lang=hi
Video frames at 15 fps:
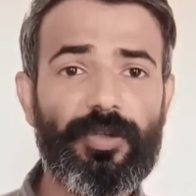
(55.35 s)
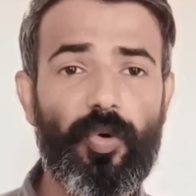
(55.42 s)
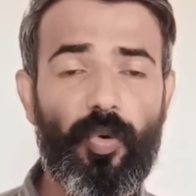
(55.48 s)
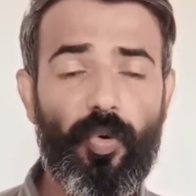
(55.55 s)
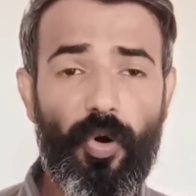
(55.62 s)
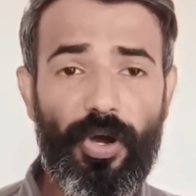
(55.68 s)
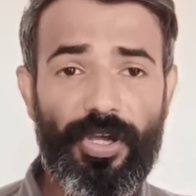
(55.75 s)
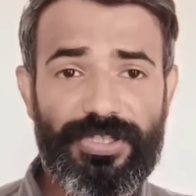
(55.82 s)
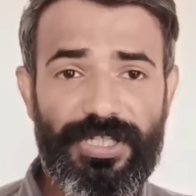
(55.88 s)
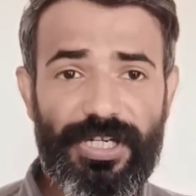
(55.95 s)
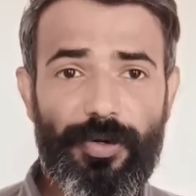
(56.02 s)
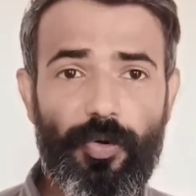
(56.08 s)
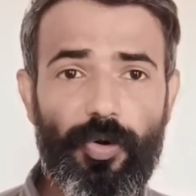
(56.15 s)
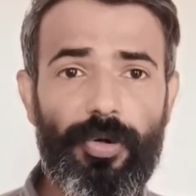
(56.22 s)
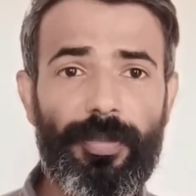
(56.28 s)
तो कौन से
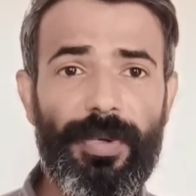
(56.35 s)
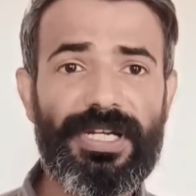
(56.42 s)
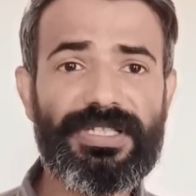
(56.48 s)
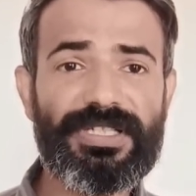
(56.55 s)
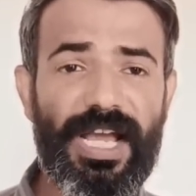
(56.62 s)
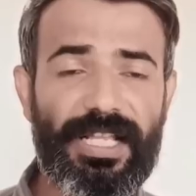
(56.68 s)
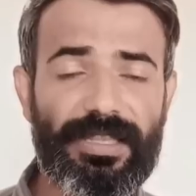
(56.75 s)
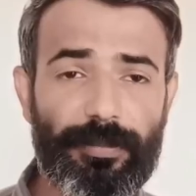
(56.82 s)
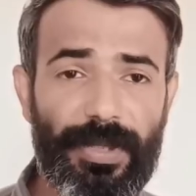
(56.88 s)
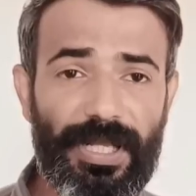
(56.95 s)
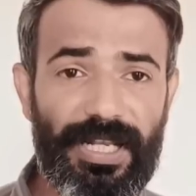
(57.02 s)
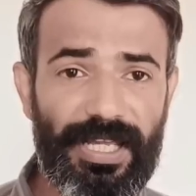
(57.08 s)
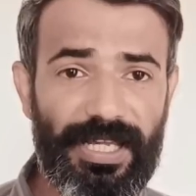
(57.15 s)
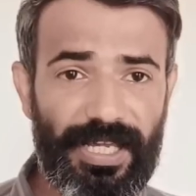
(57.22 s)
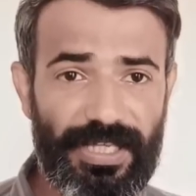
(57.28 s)
डॉक्यूमेंट साथ में
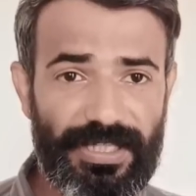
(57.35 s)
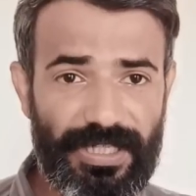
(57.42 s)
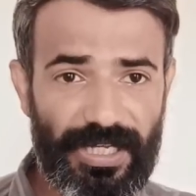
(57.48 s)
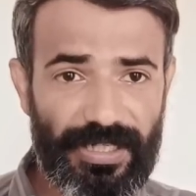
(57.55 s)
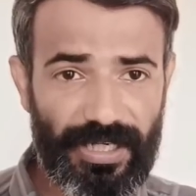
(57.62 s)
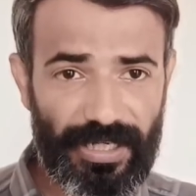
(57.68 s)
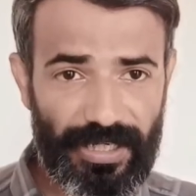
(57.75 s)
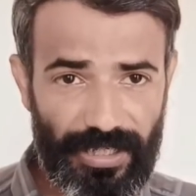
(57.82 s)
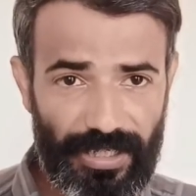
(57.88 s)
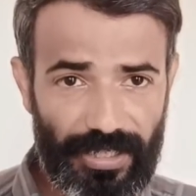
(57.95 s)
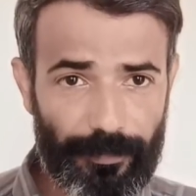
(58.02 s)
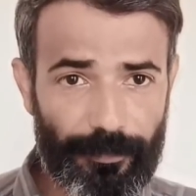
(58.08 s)
लेके जाना है